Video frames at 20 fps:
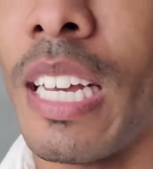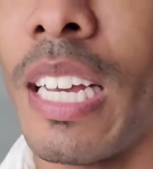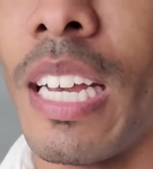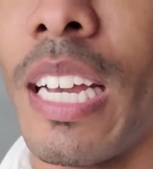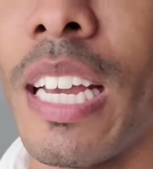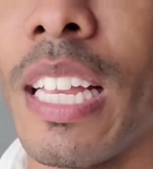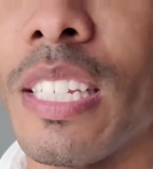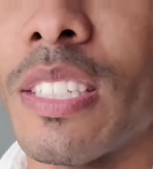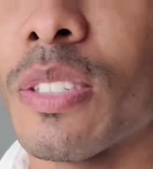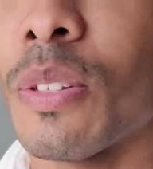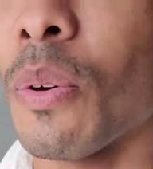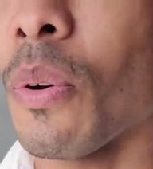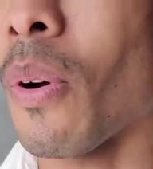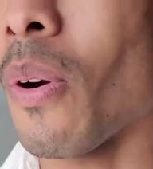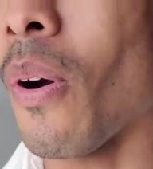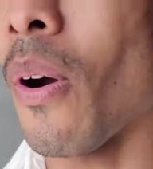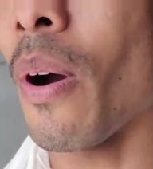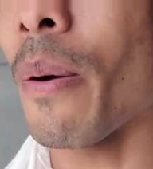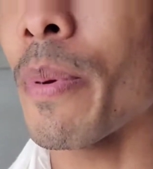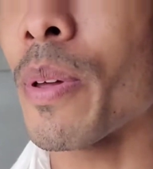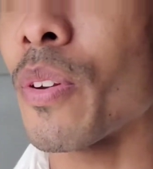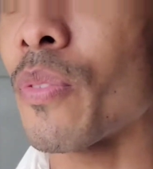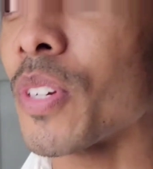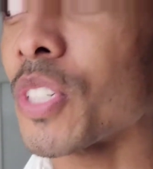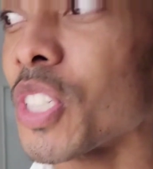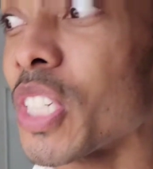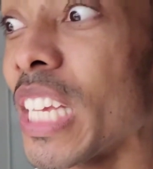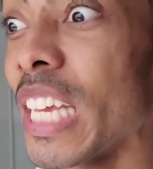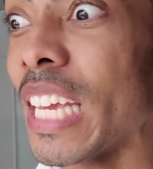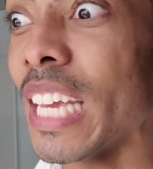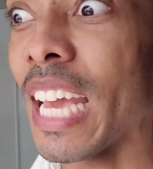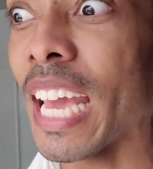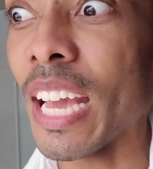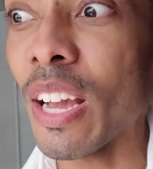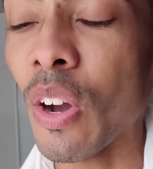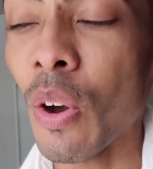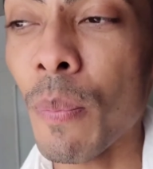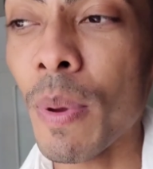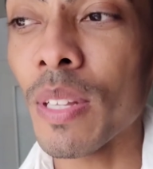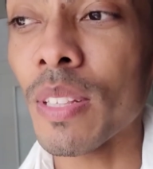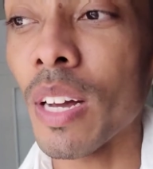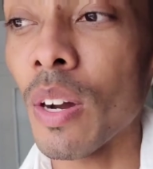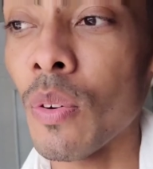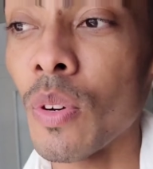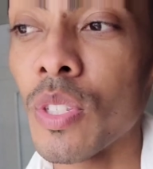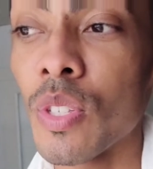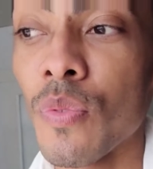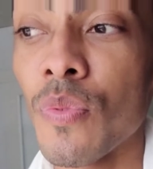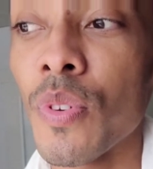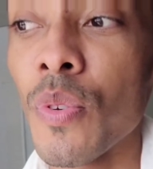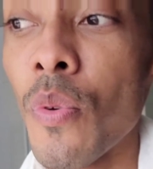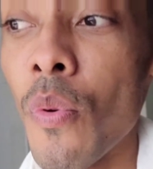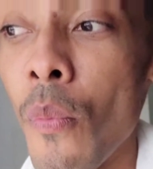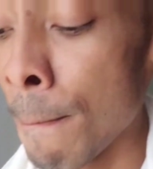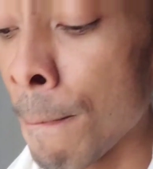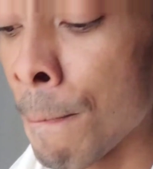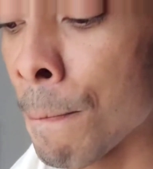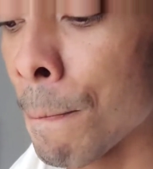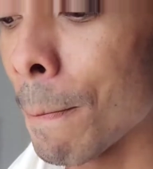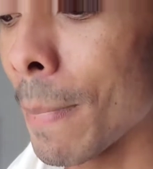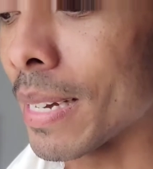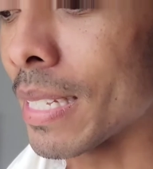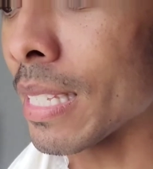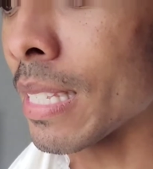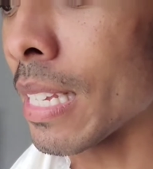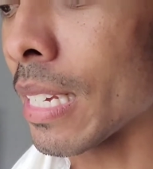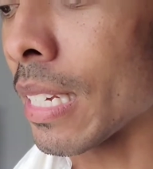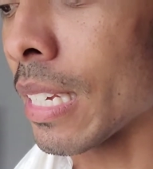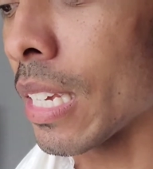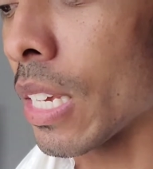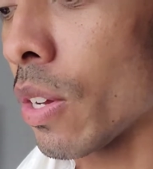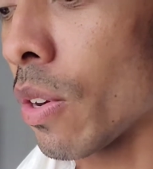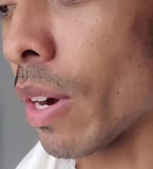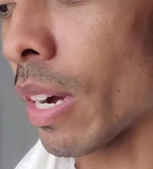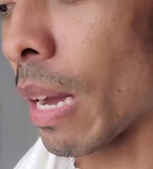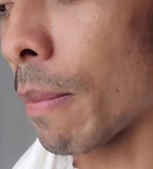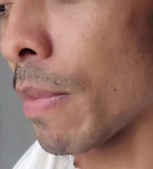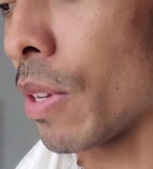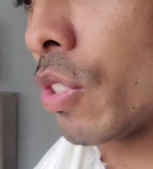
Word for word: Eles não comem, eu não vejo ninguém comendo arroz, viu? Mas isso aqui eu acabei